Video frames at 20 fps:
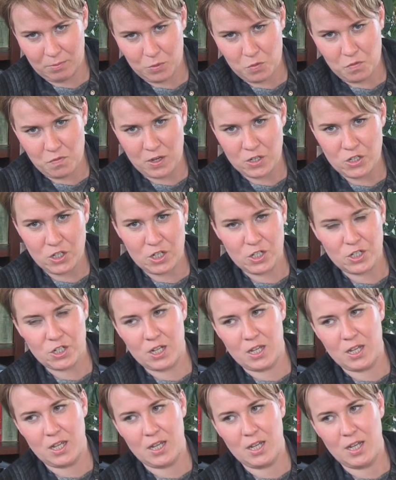bo uważa,
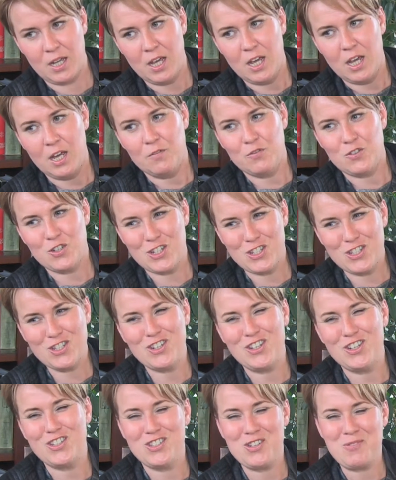że
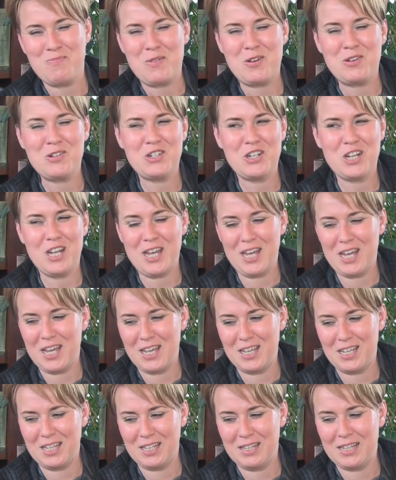wszystko, co
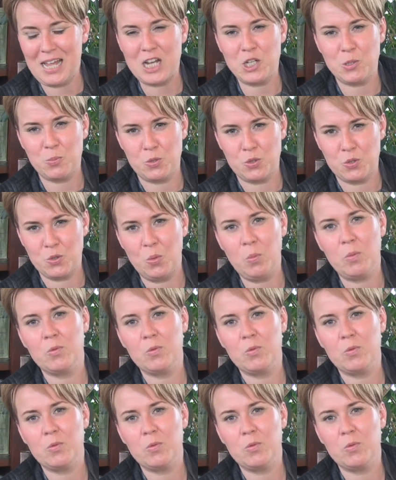może dać psu,